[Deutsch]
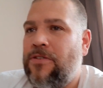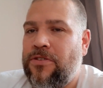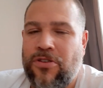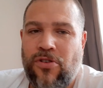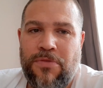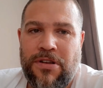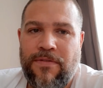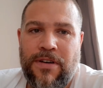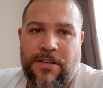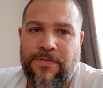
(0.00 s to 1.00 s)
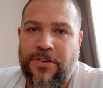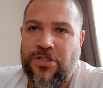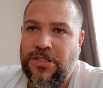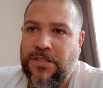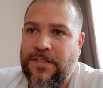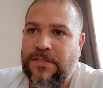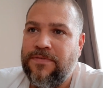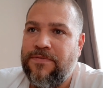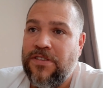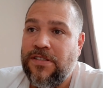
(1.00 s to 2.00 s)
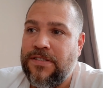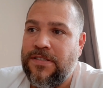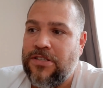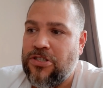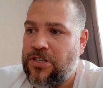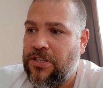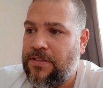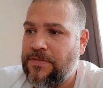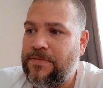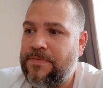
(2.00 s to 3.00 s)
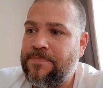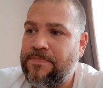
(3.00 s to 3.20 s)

Leute, ich höre mittlerweile die verschiedensten, wildesten Geschichten.